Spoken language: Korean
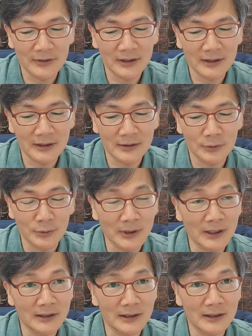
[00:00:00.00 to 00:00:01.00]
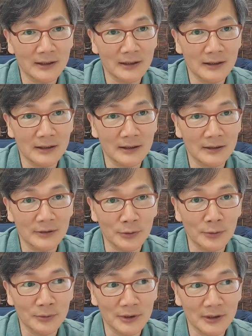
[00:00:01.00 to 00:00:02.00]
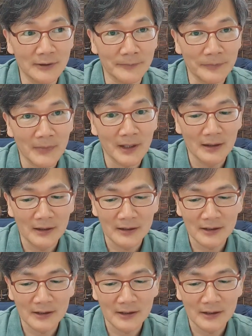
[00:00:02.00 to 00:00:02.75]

길을 선택한 요나단으로부터